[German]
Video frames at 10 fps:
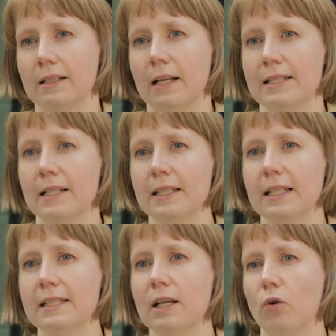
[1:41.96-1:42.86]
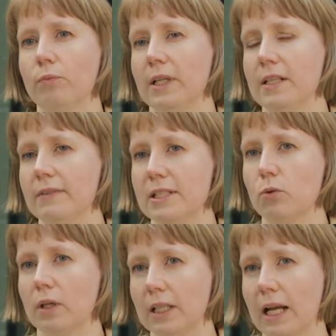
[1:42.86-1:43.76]
Letztendlich geht es darum, den
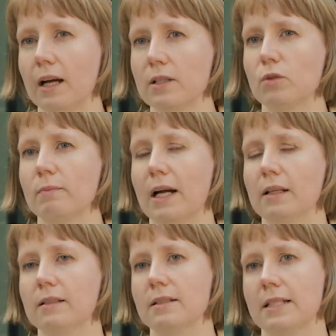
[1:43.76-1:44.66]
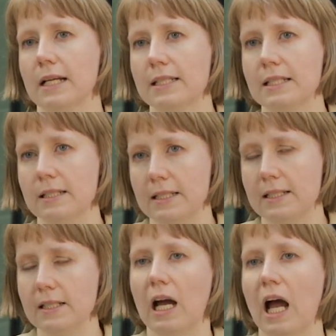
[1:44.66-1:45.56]
Investoren klarer zu machen, dass sich
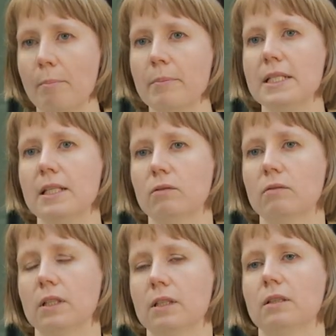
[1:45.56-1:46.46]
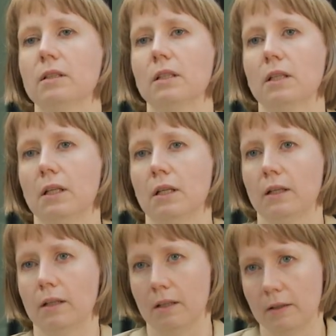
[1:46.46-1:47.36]
die Rahmenbedingungen
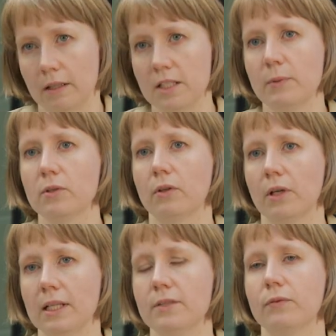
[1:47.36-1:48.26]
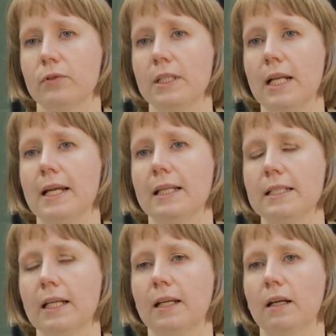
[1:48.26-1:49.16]
insbesondere jetzt für fossile
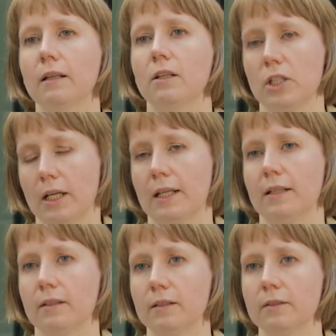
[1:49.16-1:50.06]
Energieträger stark ändern.